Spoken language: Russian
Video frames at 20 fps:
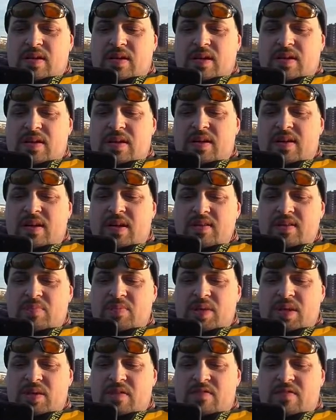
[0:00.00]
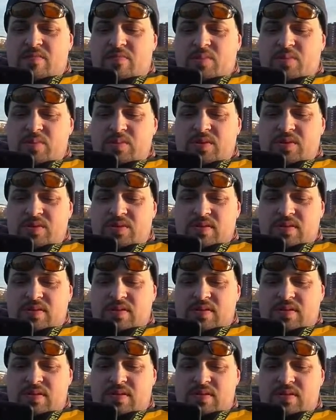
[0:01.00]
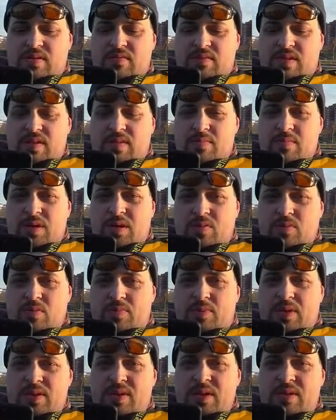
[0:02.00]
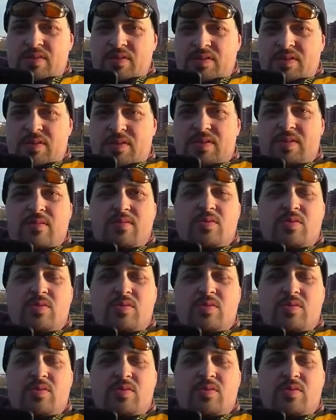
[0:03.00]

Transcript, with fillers: каких размеров будет и в этом году появится,